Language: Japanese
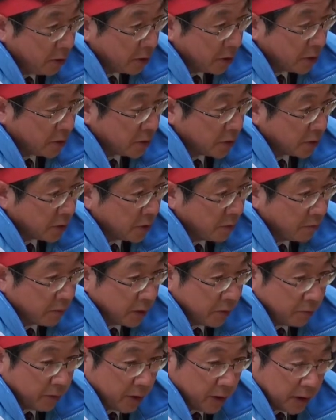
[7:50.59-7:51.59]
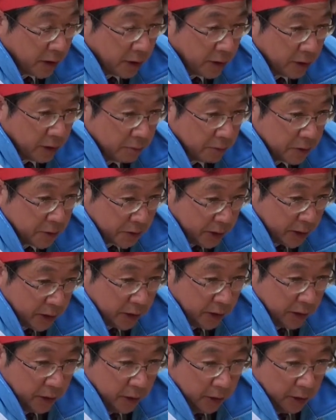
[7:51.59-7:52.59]
建設現場では払われてました
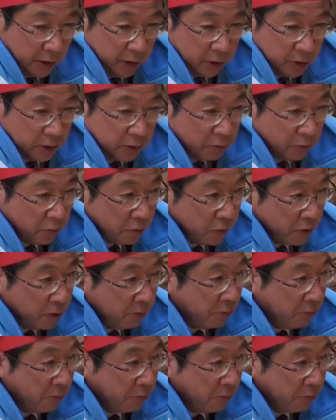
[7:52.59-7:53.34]
でも